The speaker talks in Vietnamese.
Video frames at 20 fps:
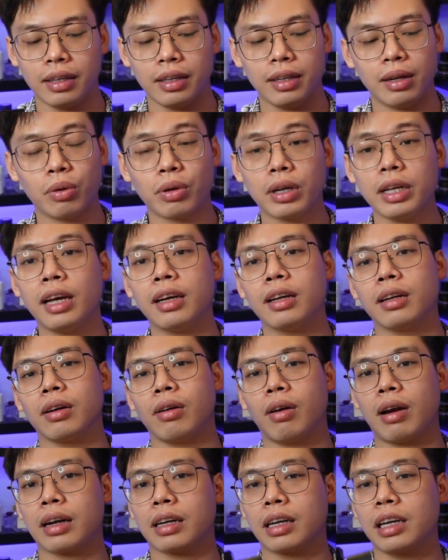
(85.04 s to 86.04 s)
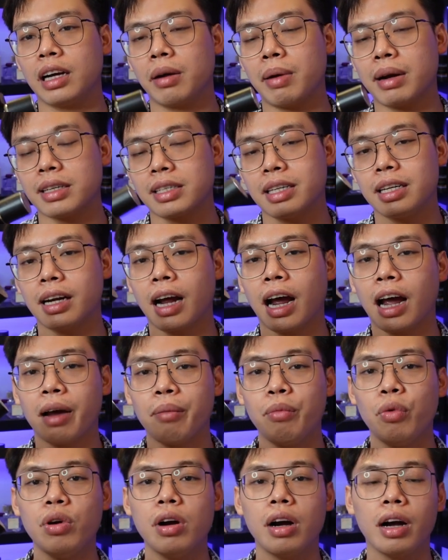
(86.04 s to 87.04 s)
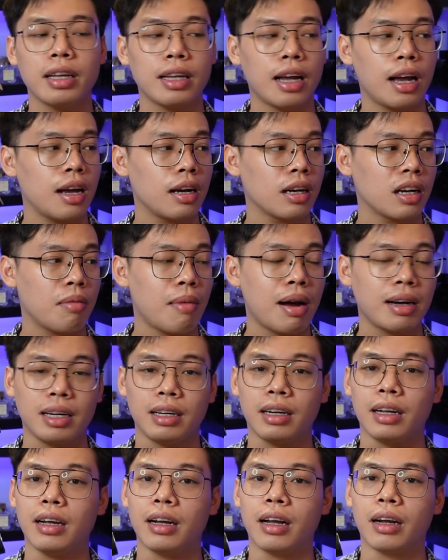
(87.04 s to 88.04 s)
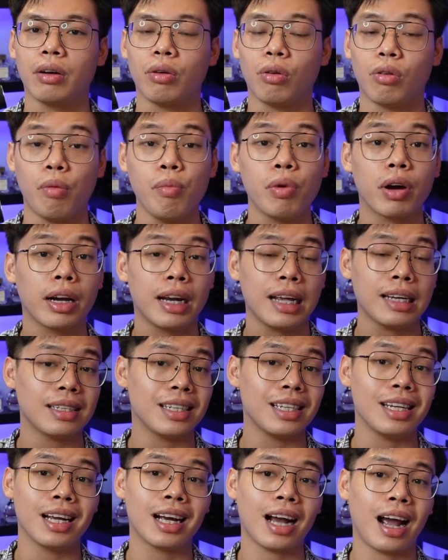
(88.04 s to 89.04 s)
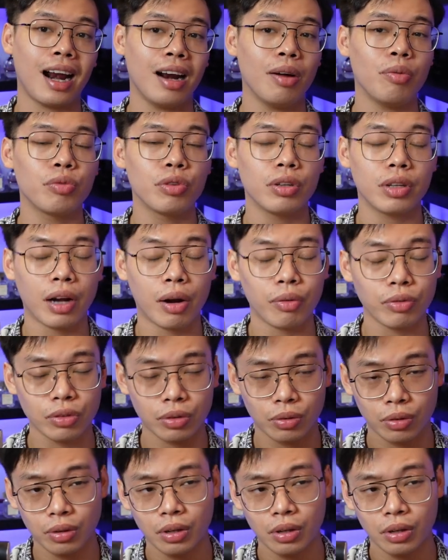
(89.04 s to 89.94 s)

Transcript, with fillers: thì đầu tiên đó là khi các bạn xịt hai cái mùi hương này ra các bạn sẽ thấy là nó có một cái nét gì đấy khá là giống nhau